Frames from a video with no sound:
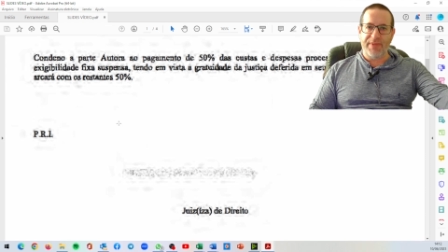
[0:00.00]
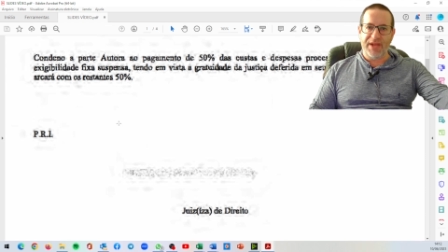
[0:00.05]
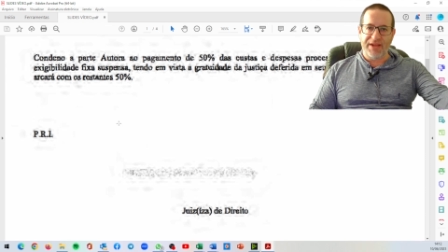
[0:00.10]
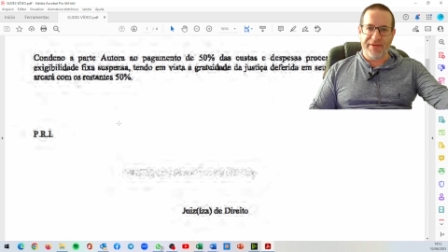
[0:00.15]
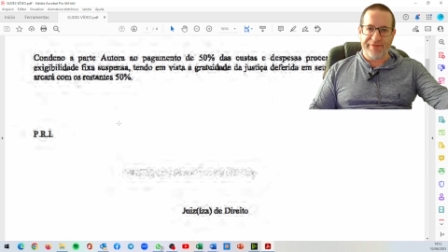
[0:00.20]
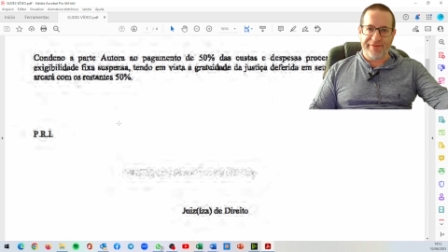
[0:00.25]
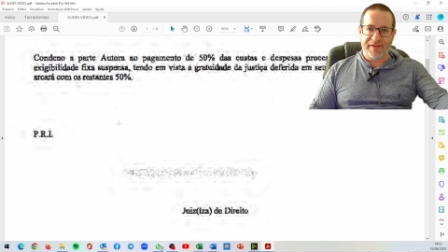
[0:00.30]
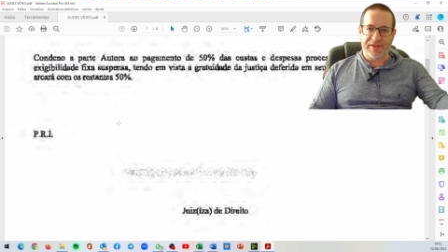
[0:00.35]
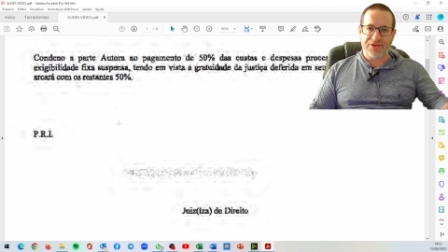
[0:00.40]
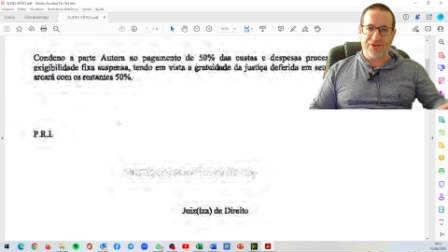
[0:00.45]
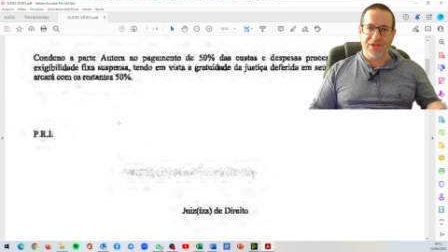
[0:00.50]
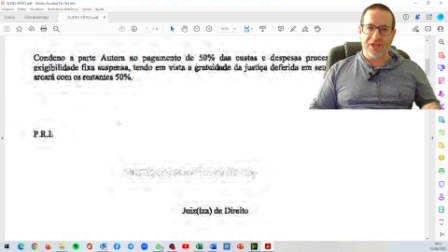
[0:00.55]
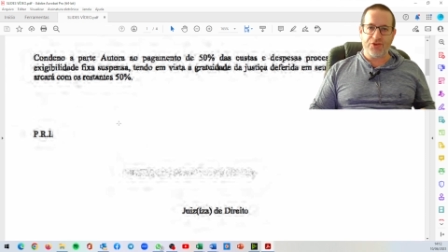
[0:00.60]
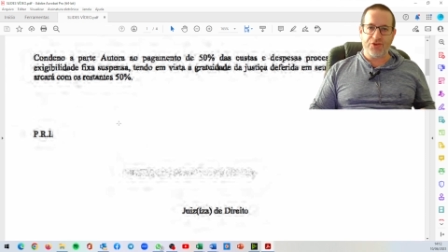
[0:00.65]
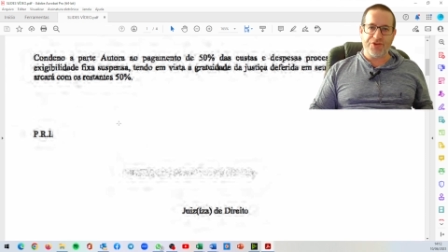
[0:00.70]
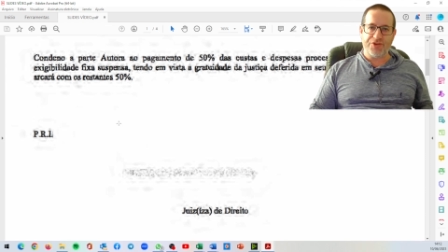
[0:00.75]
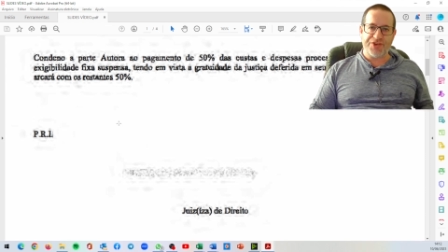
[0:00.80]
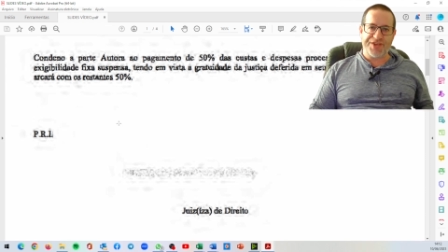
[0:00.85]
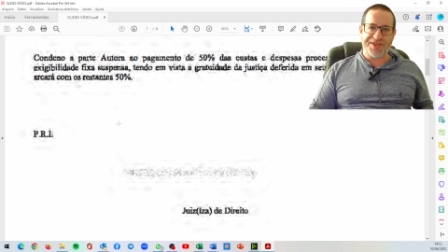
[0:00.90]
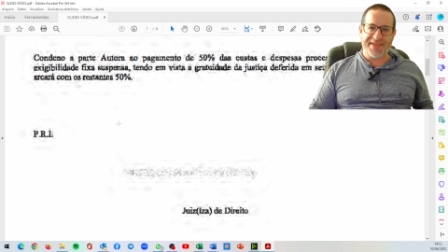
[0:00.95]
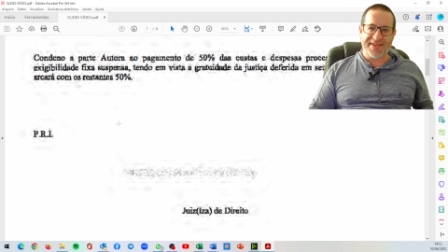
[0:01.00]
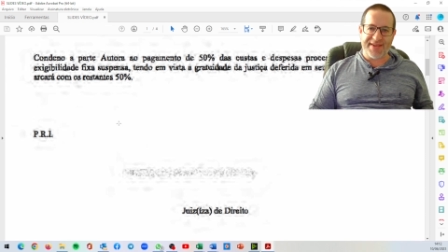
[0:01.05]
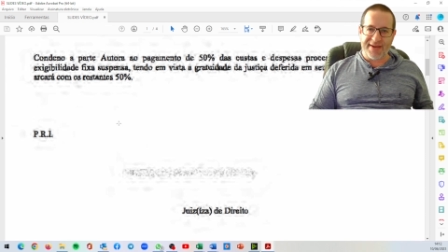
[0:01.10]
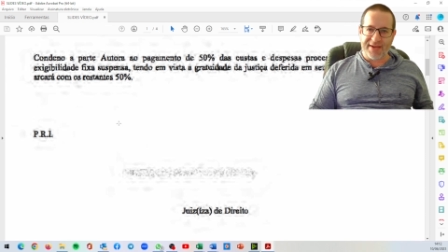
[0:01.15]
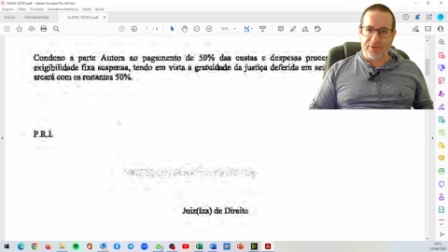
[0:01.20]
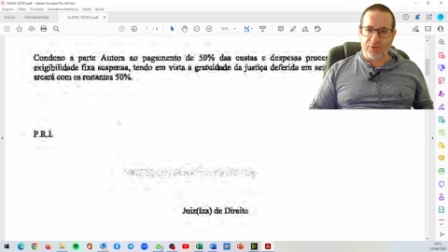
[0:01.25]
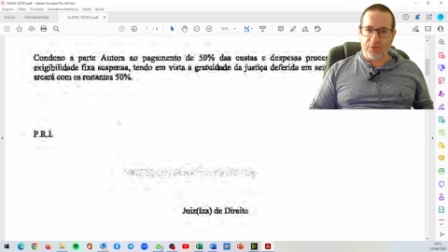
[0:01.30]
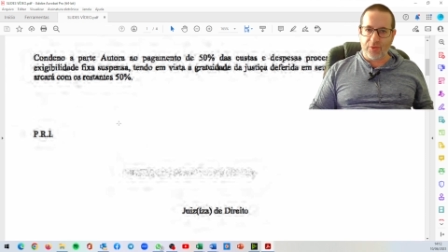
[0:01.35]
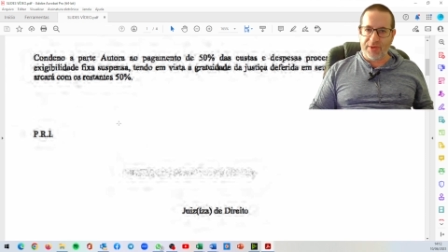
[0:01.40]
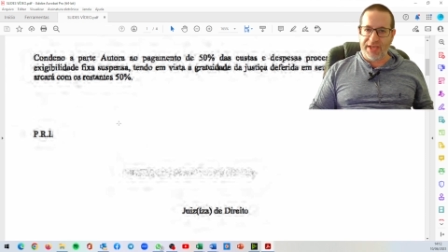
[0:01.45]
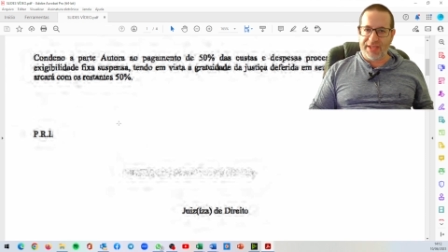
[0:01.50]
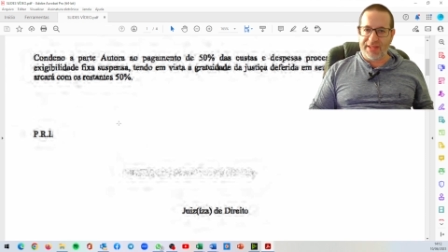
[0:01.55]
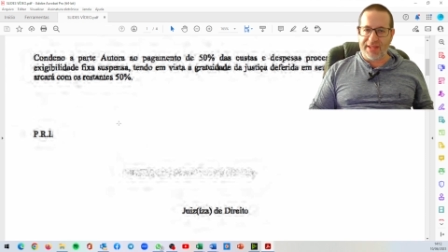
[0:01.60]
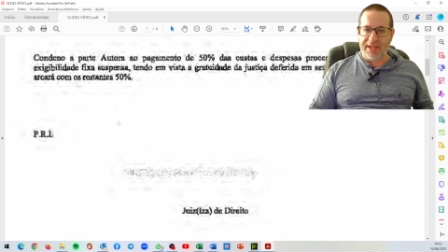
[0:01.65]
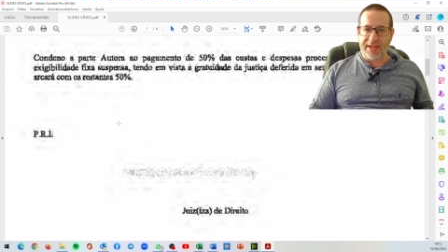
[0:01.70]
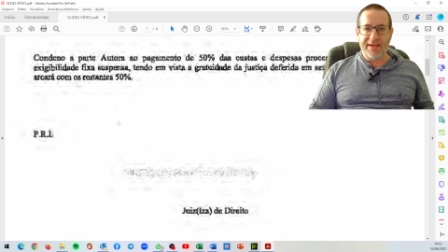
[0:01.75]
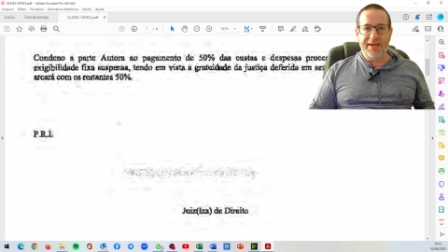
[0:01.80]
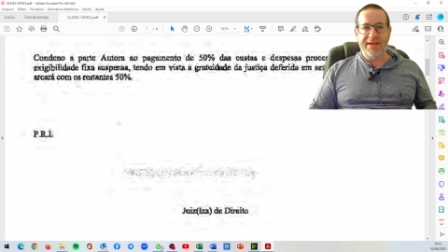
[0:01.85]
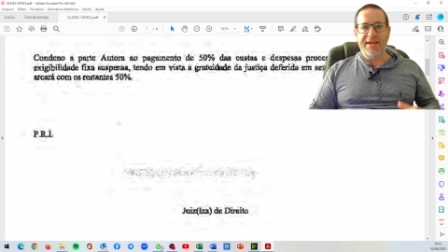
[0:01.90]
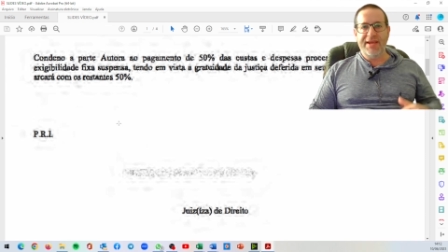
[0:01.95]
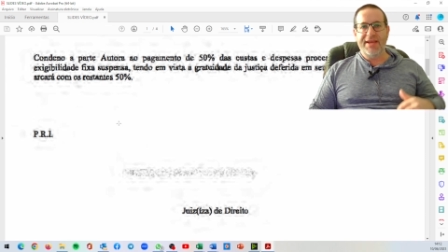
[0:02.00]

o benefício da justiça gratuita,